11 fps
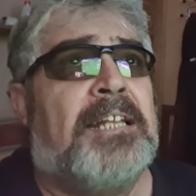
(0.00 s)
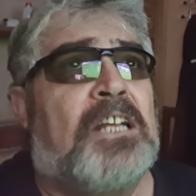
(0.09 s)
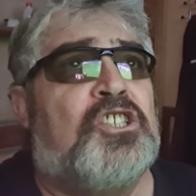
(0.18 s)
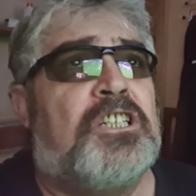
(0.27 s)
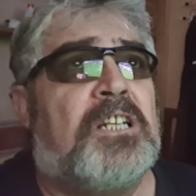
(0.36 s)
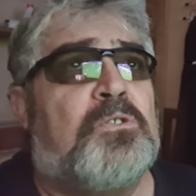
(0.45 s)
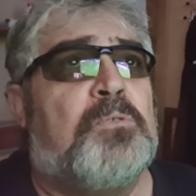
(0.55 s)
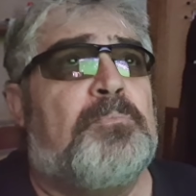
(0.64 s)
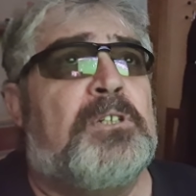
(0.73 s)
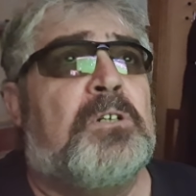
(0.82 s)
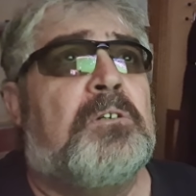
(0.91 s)
dai, gira
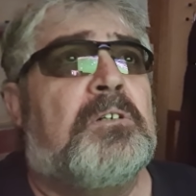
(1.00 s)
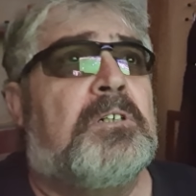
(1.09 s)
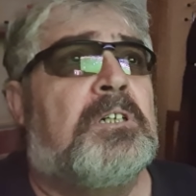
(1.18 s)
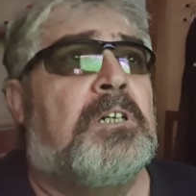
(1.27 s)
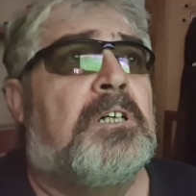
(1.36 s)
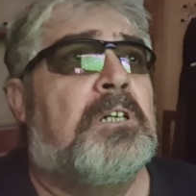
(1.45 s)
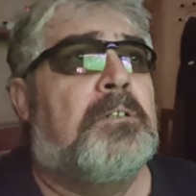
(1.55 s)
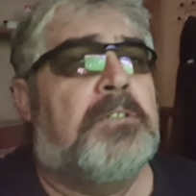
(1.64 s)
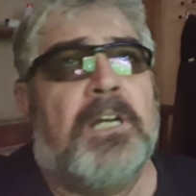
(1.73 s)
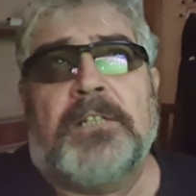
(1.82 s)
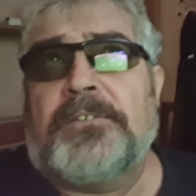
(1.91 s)
subito.
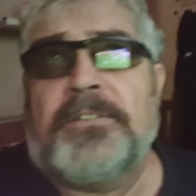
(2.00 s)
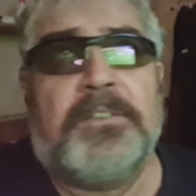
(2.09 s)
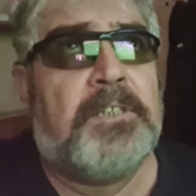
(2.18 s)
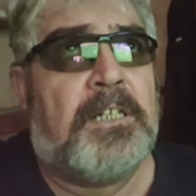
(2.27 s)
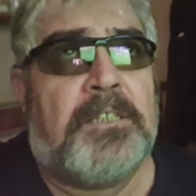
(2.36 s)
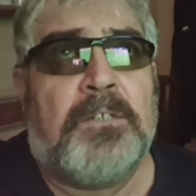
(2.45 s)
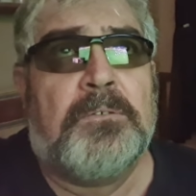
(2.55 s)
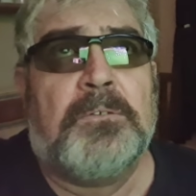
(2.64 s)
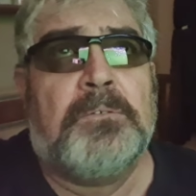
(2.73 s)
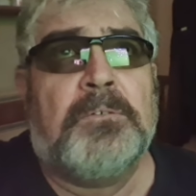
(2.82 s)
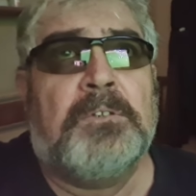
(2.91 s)
Niente, niente,
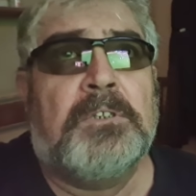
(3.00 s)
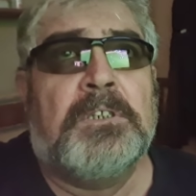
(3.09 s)
non, non...